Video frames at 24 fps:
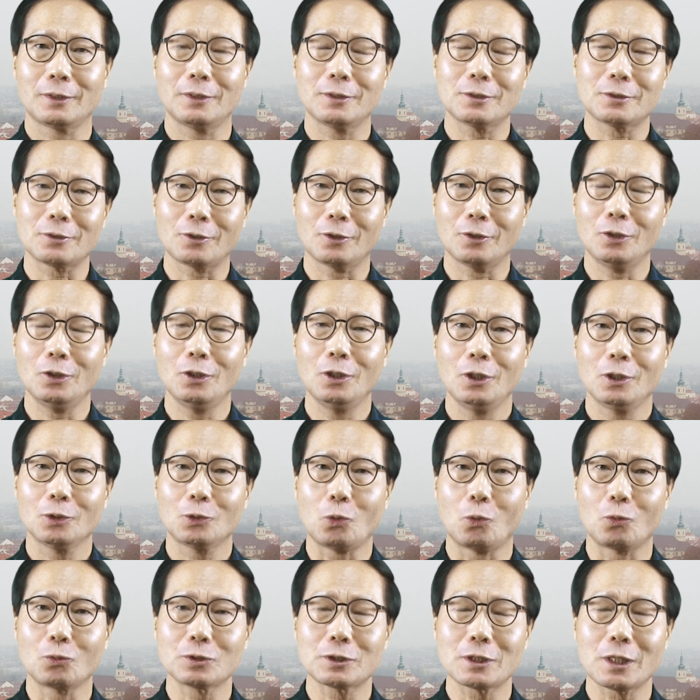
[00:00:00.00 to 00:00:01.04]
그래서
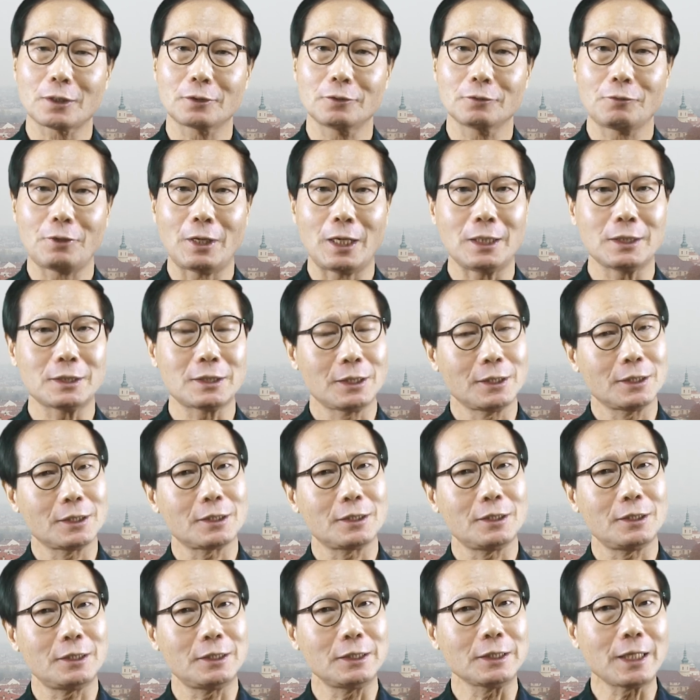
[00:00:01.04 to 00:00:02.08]
동작을 굉장히
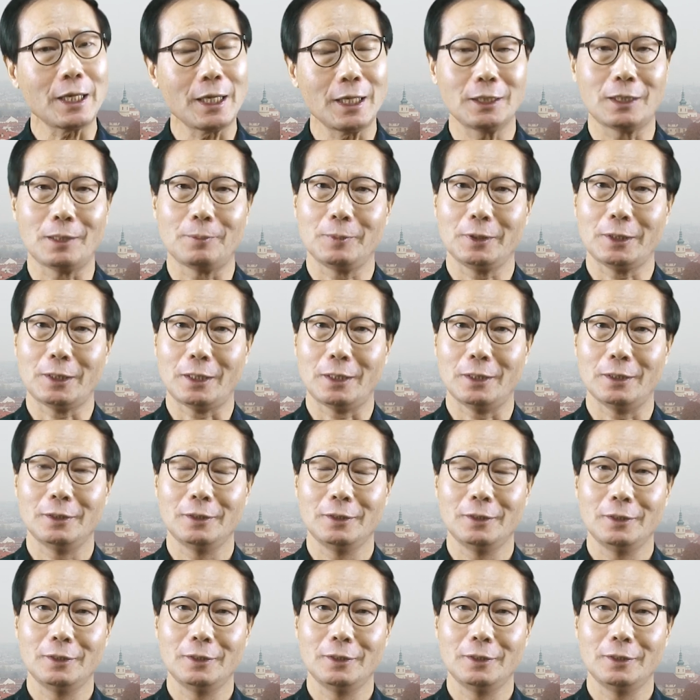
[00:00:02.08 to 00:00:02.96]
크게 해야 됩니다.